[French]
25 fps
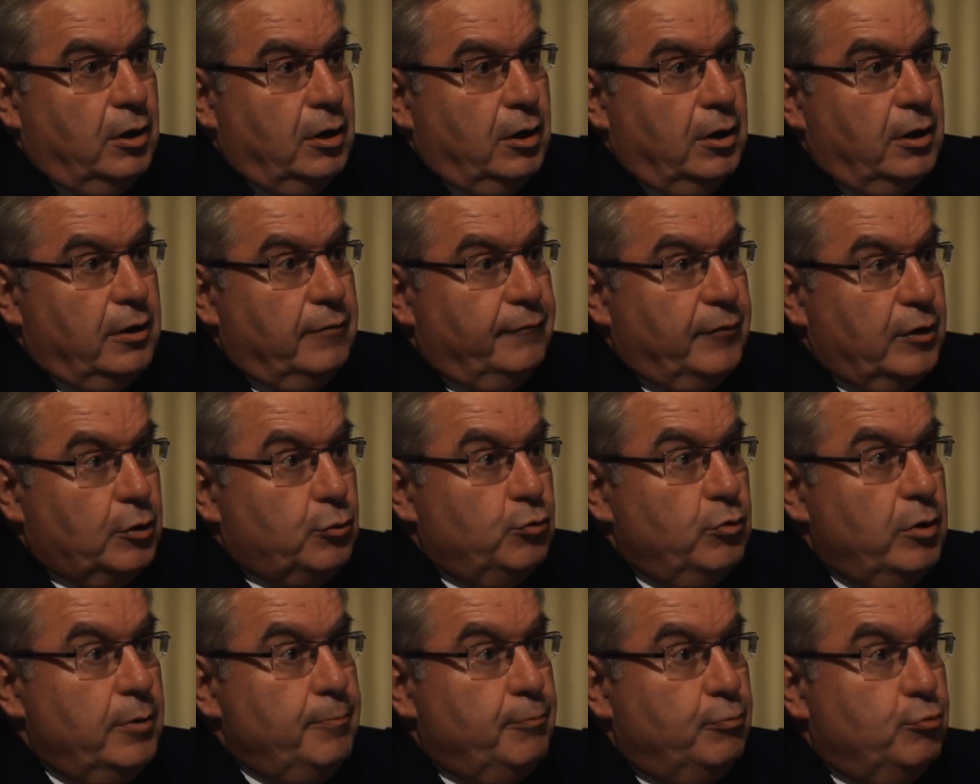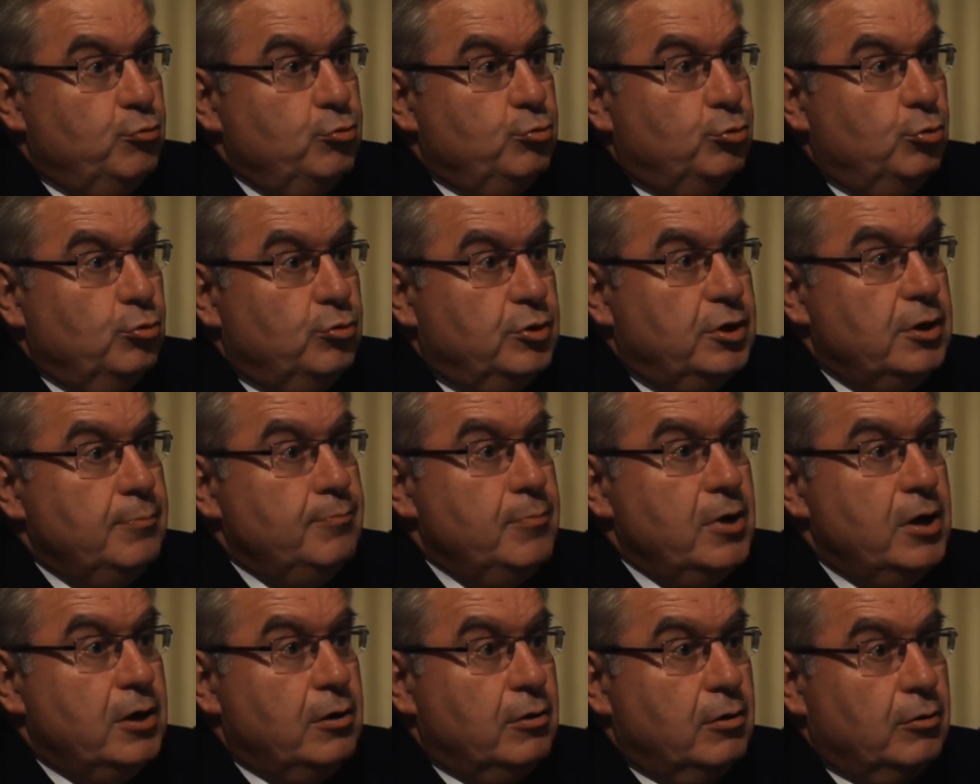a, évacué plus de
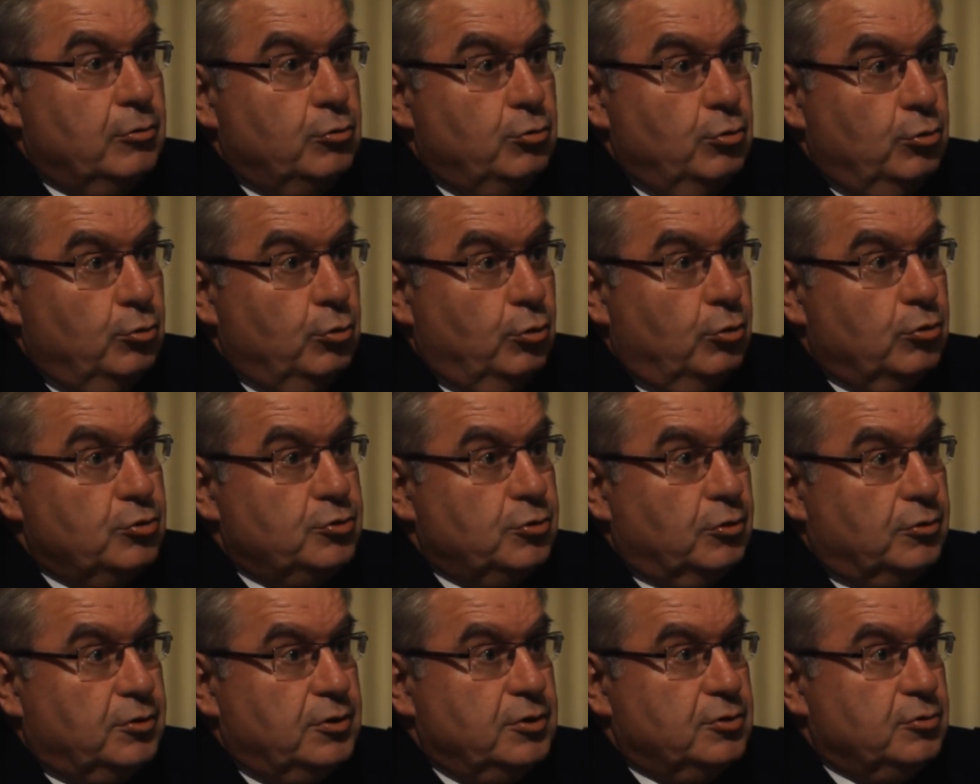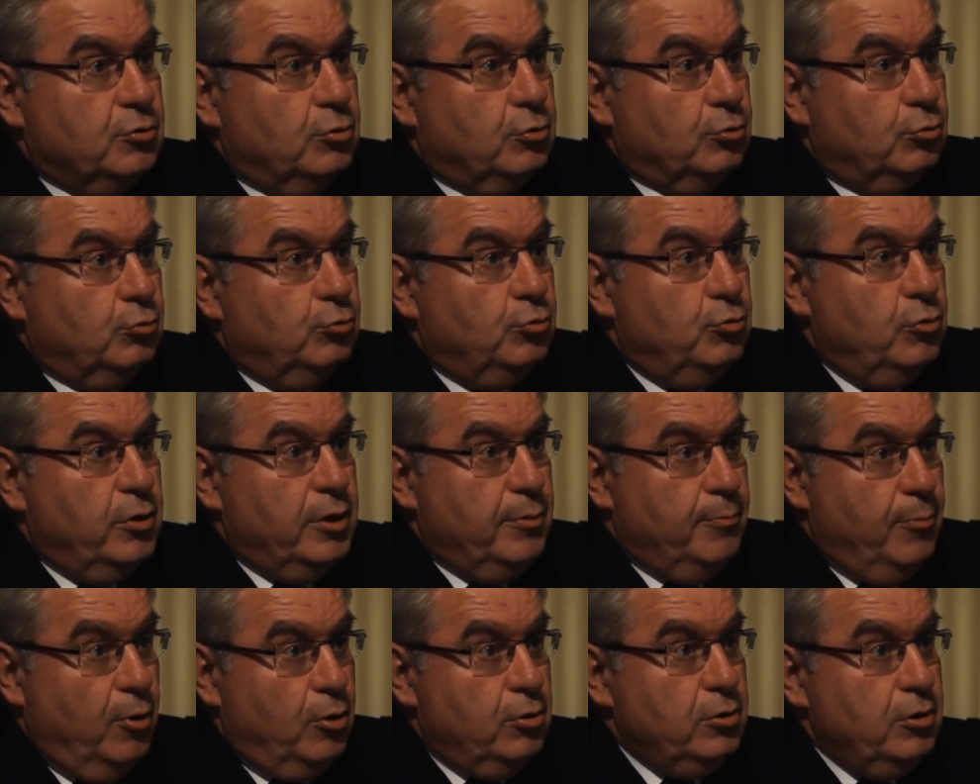10 000 de nos ressortissants du
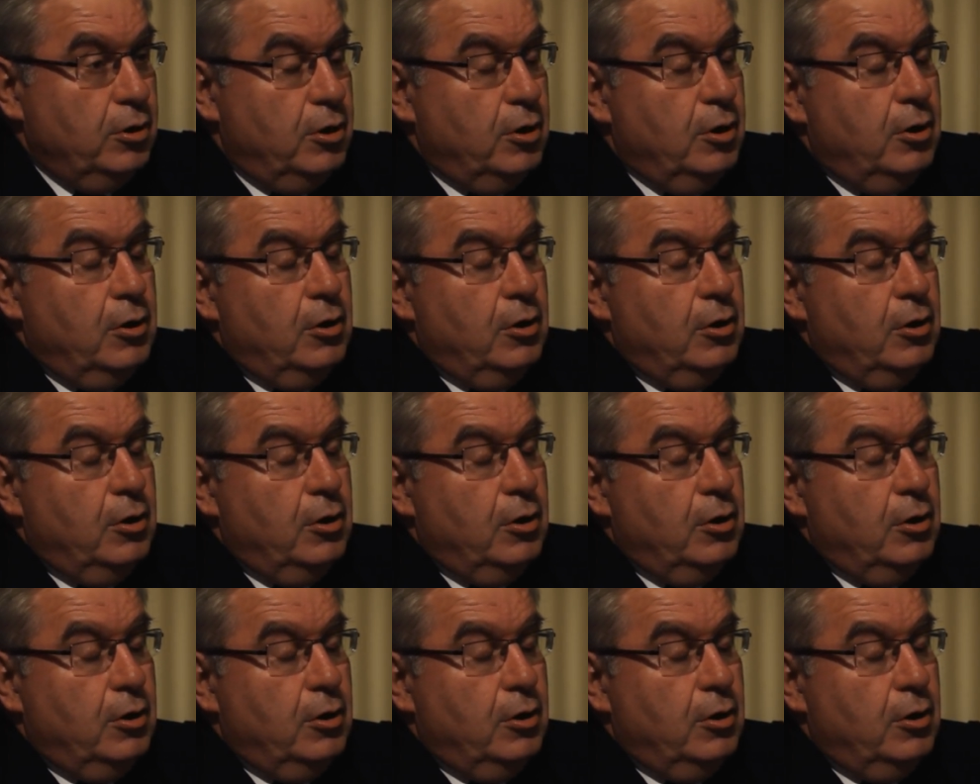Liban